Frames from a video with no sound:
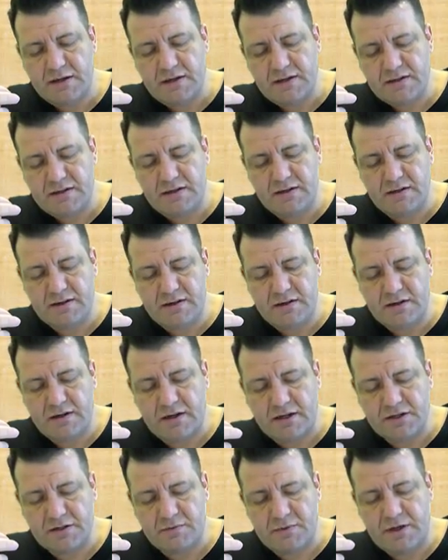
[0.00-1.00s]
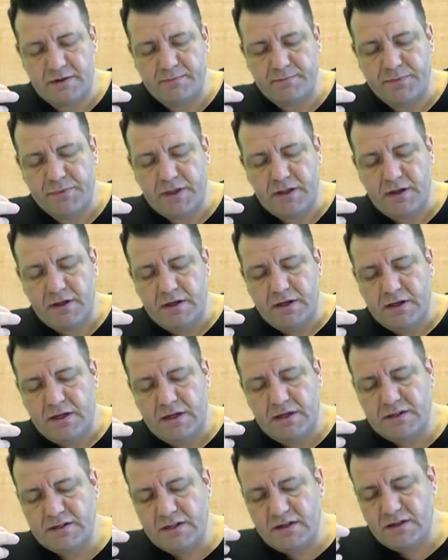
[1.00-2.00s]
Silindirin hacmi.
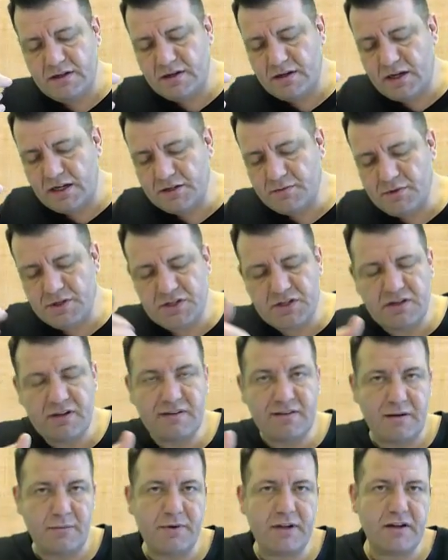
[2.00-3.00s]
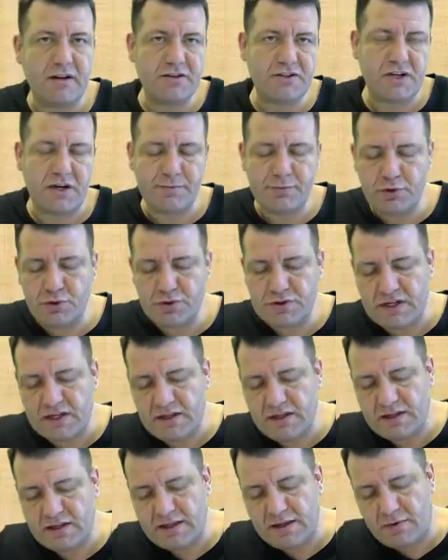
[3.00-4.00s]
E silindirin hacmi içinde taban alan çarpı
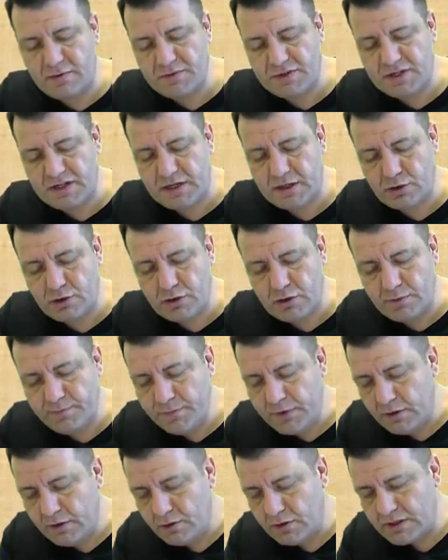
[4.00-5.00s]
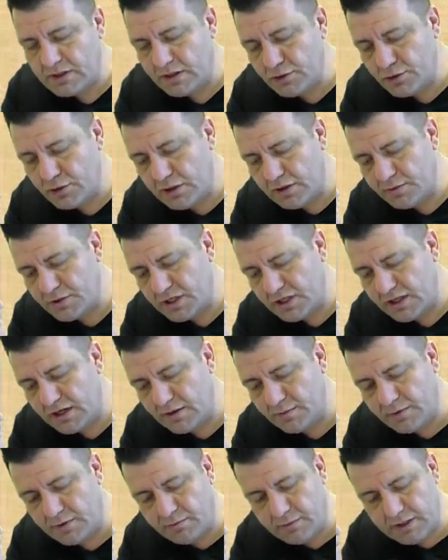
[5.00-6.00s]
yükseklik dememiz gerekiyor. O zaman şöyle bir şeyler
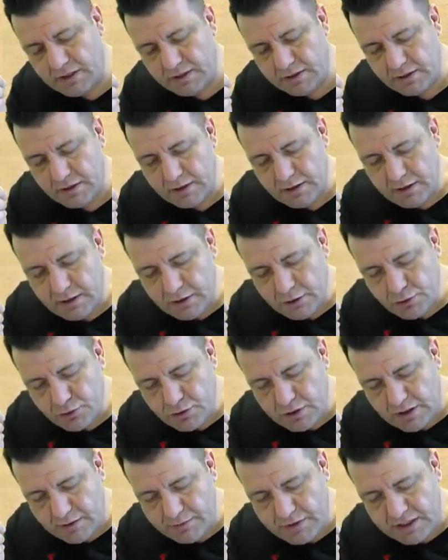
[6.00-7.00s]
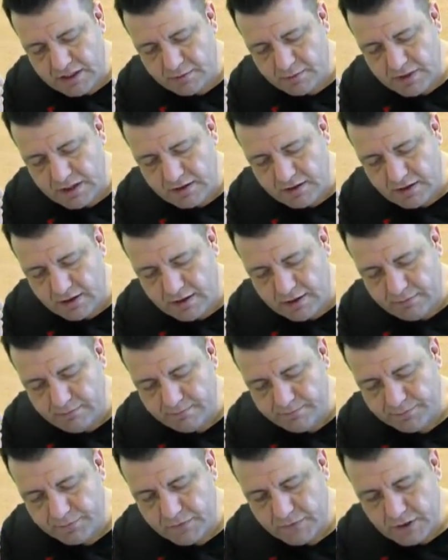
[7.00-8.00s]
yapalım bakın. Şuradan bir dikme indirelim.
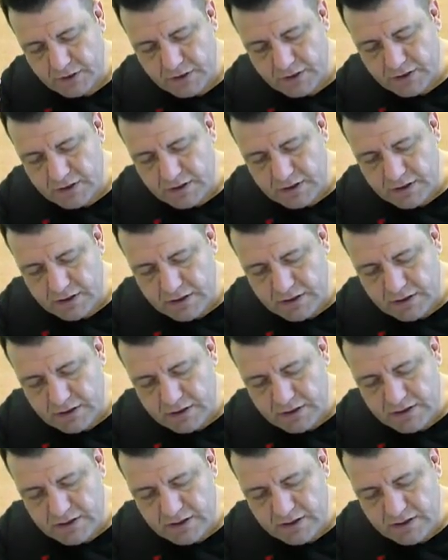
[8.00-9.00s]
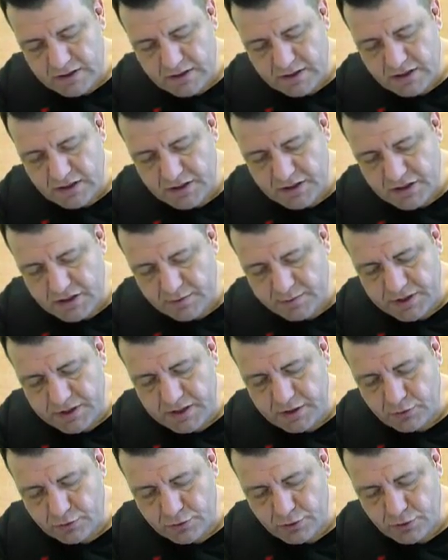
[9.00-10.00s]
E, silindirin çapı
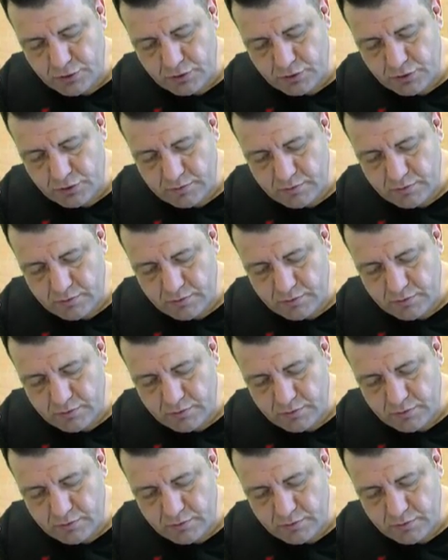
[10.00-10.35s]
R olsun.